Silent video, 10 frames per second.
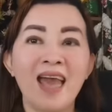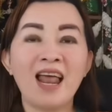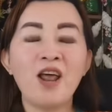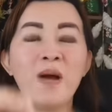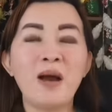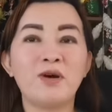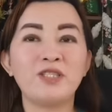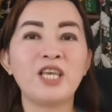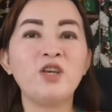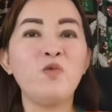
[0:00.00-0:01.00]
Hello mga
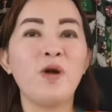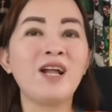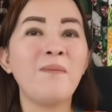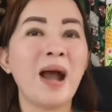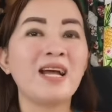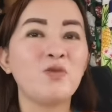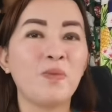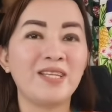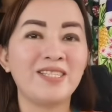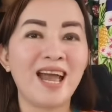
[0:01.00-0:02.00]
bossing! Welcome back to
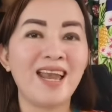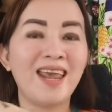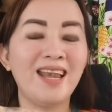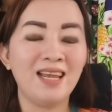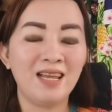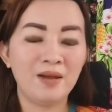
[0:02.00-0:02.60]
my channel!